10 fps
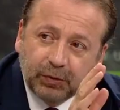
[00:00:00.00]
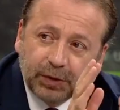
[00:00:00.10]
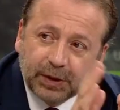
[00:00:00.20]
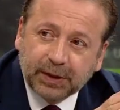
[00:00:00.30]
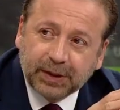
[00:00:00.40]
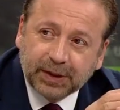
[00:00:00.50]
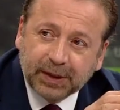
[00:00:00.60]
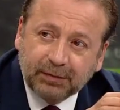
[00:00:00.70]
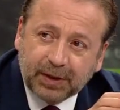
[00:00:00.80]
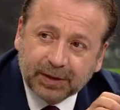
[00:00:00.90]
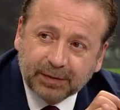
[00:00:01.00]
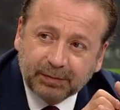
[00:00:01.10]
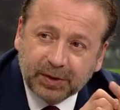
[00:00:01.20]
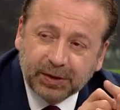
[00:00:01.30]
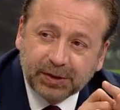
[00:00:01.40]
bunun iki nedeni var.
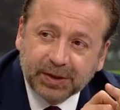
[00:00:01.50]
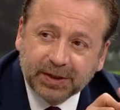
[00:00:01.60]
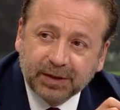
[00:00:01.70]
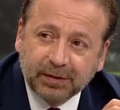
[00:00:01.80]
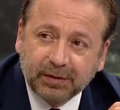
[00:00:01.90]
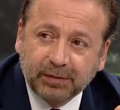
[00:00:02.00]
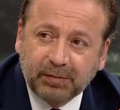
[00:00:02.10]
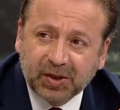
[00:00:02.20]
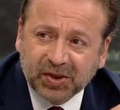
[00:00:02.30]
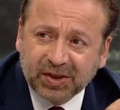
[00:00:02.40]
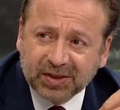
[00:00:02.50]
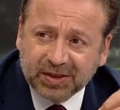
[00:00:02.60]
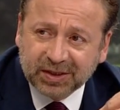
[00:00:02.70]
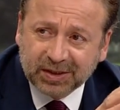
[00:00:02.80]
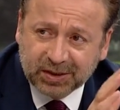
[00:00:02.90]
Birincisi
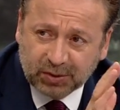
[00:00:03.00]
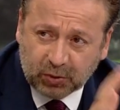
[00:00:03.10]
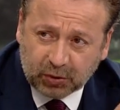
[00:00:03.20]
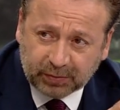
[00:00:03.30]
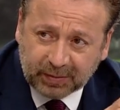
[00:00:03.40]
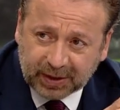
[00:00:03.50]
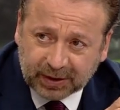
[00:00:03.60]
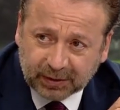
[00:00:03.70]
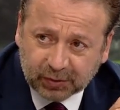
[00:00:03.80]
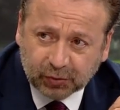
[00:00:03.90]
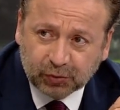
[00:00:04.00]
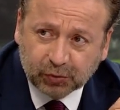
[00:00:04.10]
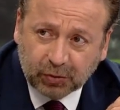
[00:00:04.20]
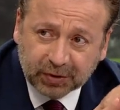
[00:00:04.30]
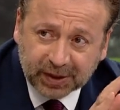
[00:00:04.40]
başarısızlığını örtmek. Çünkü
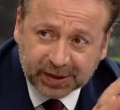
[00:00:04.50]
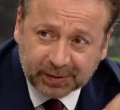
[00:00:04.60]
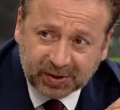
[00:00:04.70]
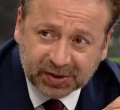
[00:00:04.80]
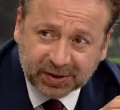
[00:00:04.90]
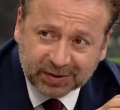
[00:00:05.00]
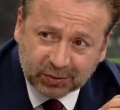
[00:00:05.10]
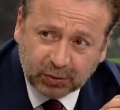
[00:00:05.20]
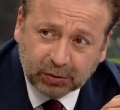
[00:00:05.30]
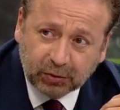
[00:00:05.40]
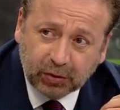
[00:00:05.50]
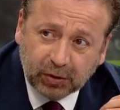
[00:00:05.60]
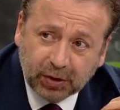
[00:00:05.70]
son derece başarısız Herkes oldu.